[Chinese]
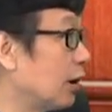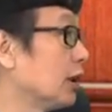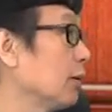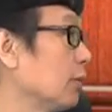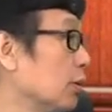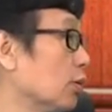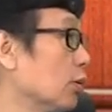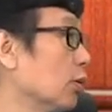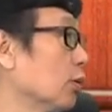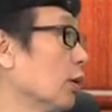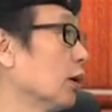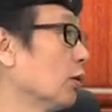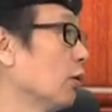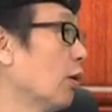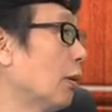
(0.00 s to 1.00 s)
那不永
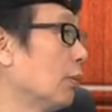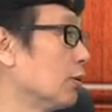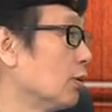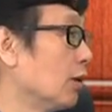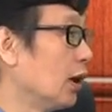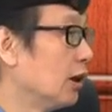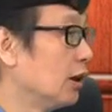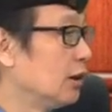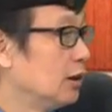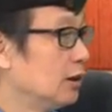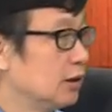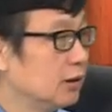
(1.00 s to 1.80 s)
远都划不出来。而且说